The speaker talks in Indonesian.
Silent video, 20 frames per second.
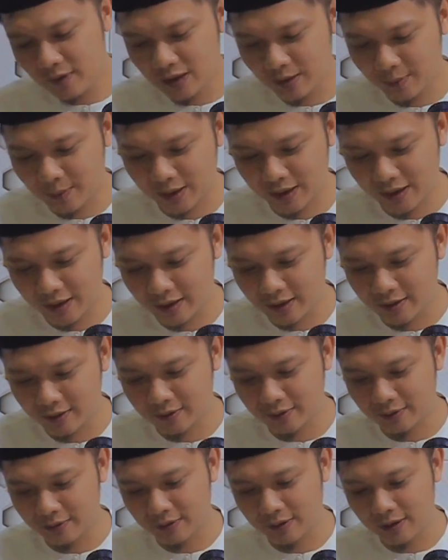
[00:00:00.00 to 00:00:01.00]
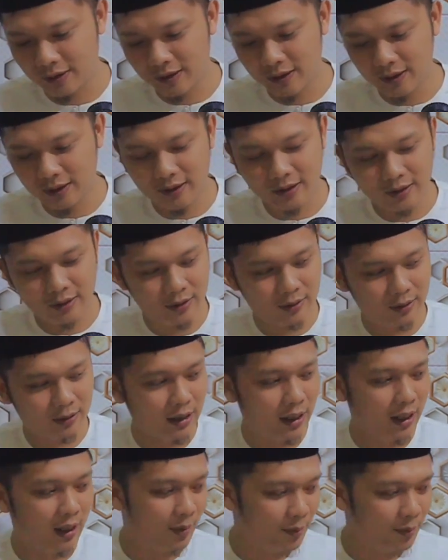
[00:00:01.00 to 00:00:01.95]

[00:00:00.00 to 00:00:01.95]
seperti itu. Nah,